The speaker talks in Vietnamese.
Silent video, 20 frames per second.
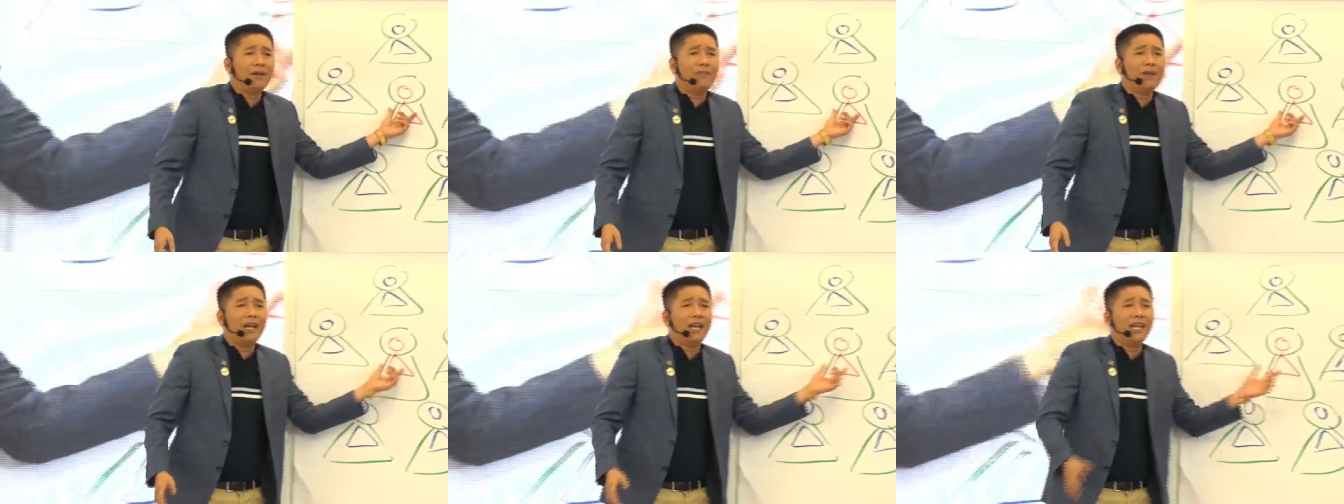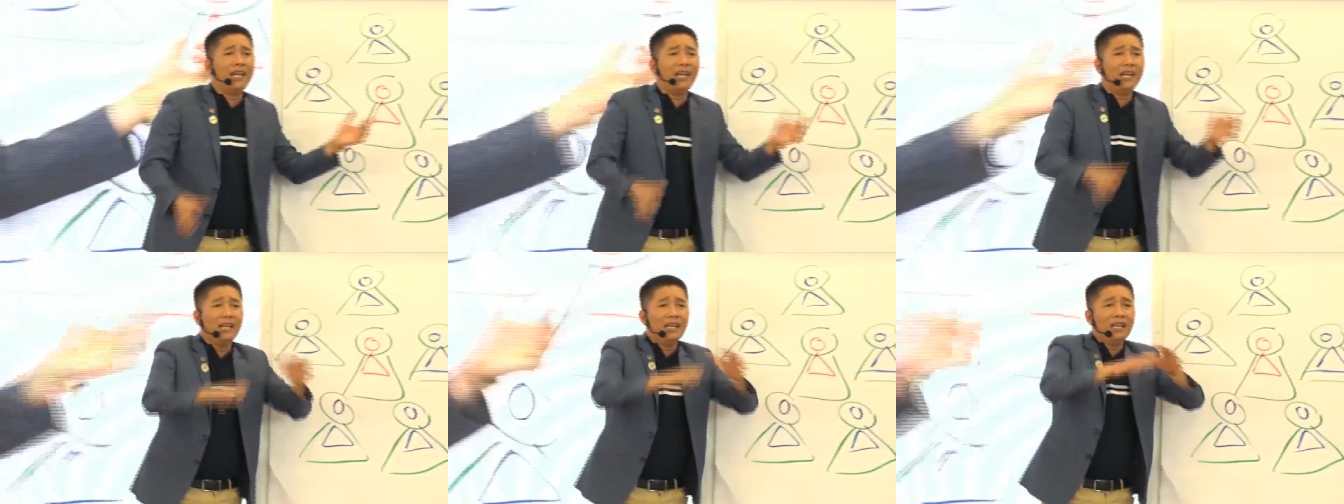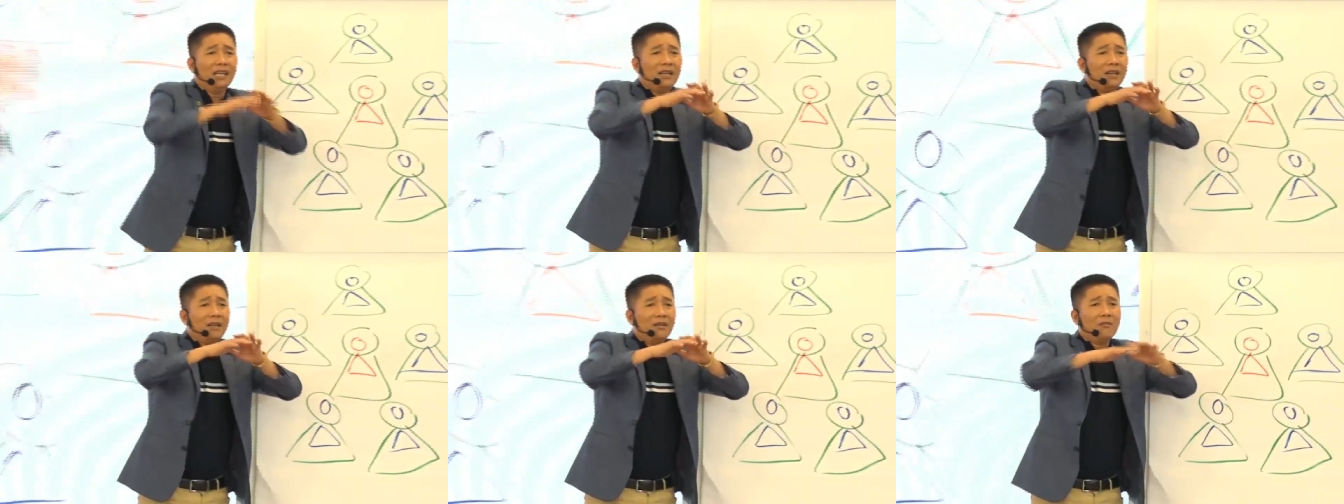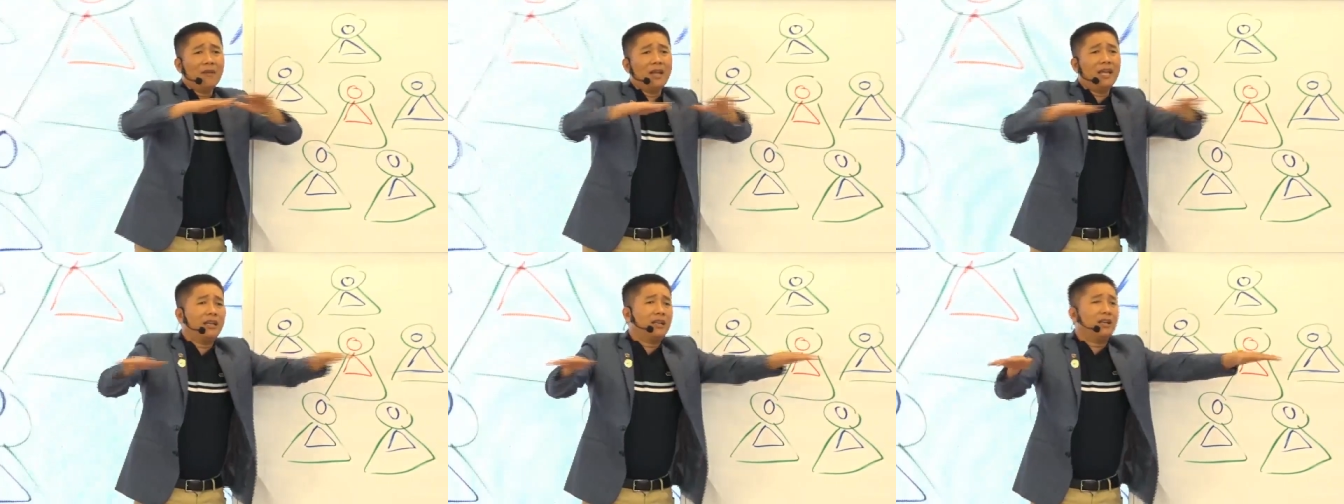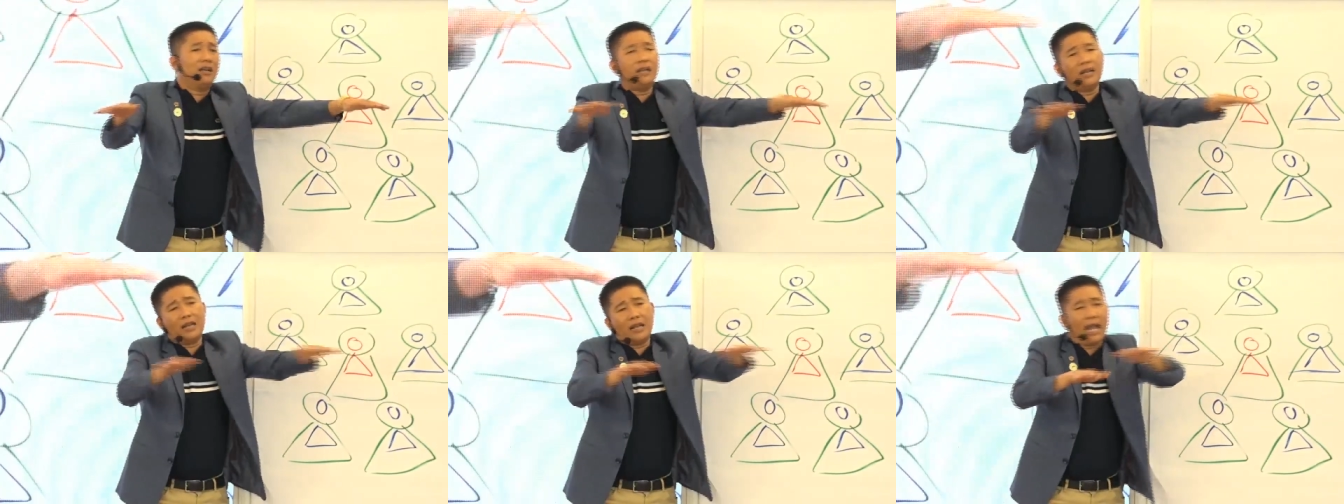bị Bị cứ
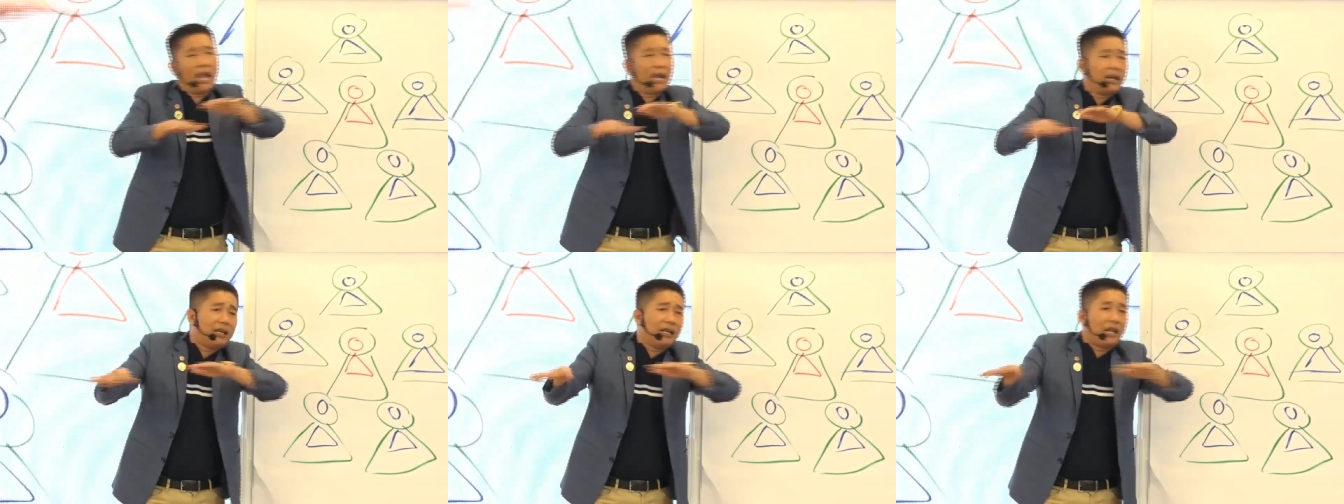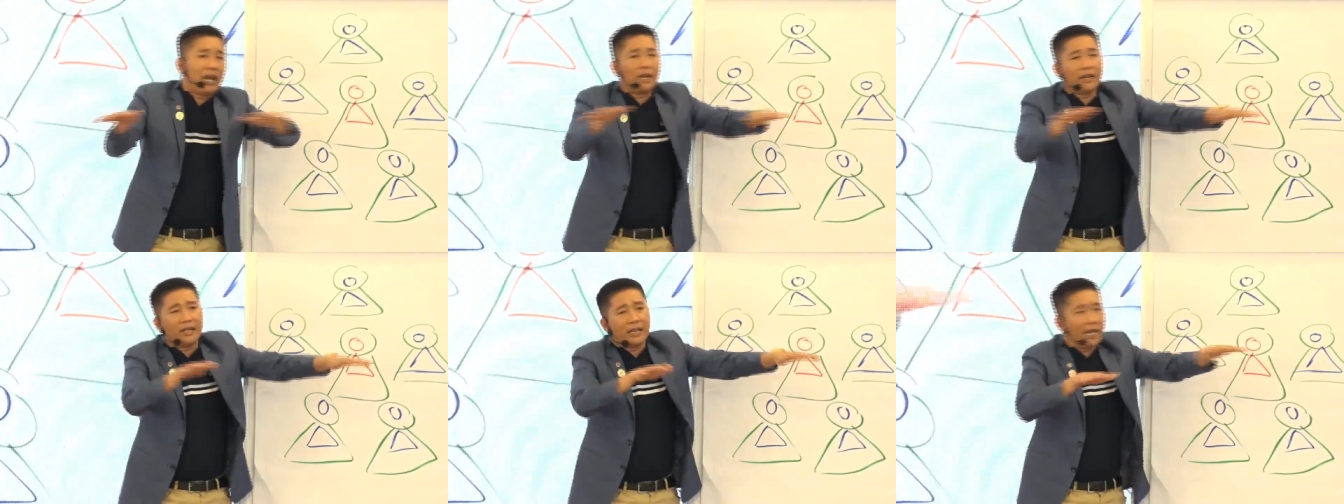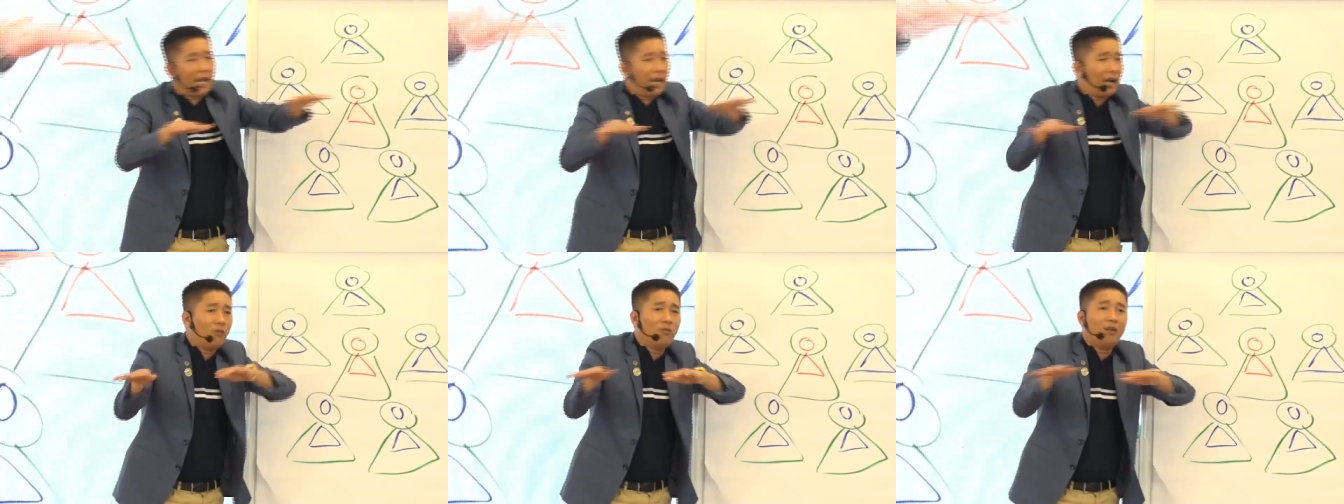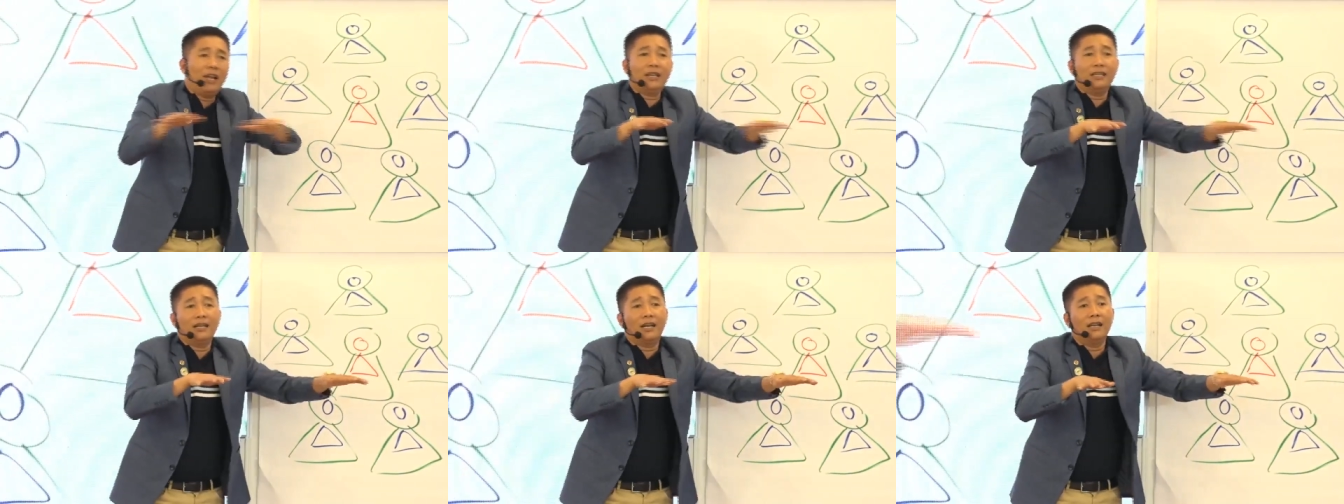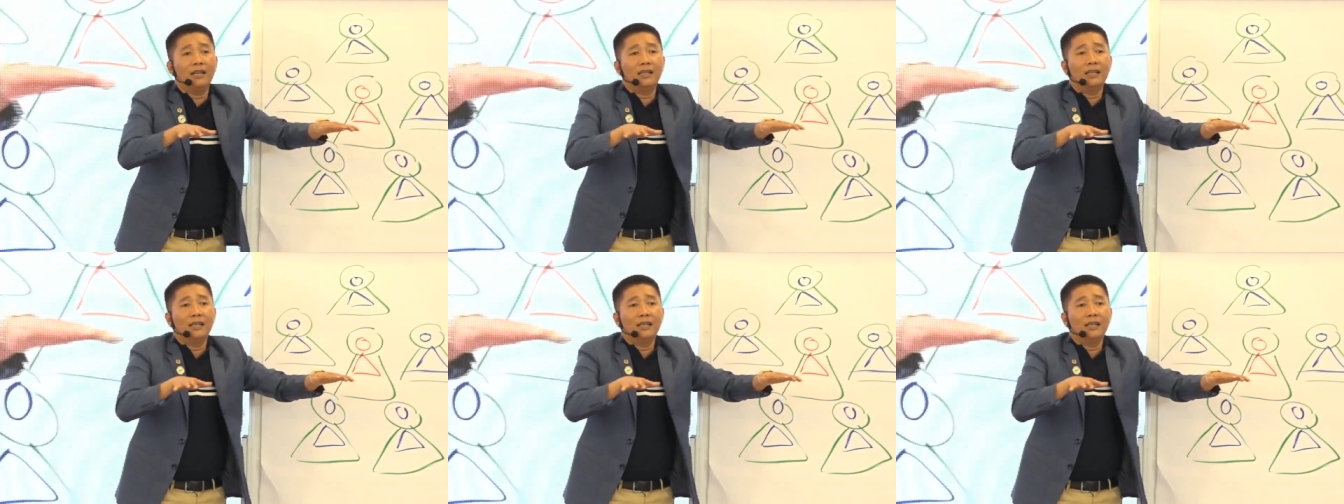đi ngang đi ngang đi ngang không lên được